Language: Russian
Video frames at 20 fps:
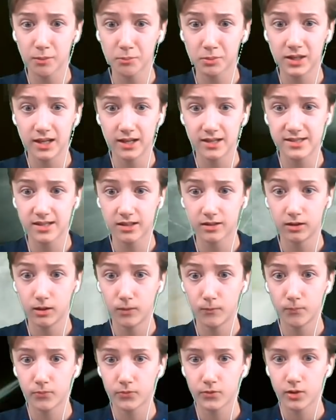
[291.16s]
кексик?
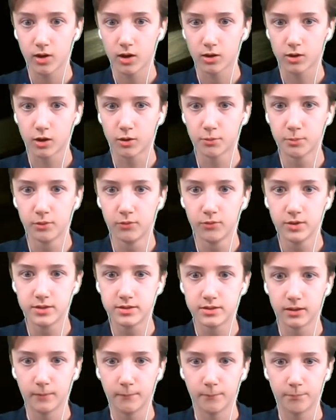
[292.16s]
А как мне
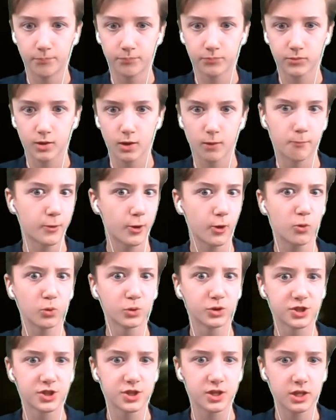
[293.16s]
выйти? Прохода
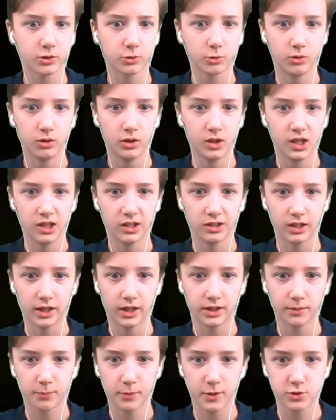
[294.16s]
же нету.
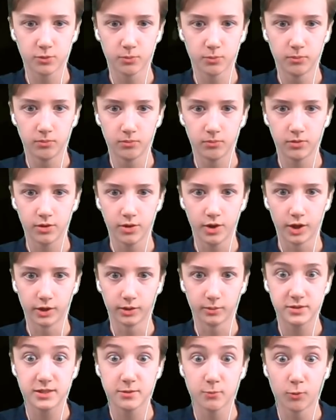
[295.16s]
Ладно, пройдем. Рядом
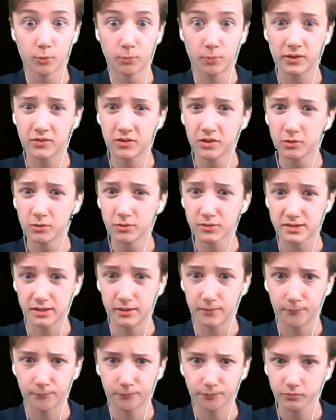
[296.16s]
с ним он подвинулся.
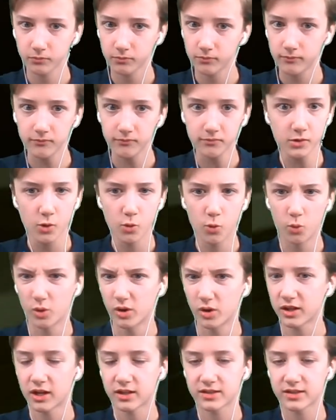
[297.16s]
Ой, как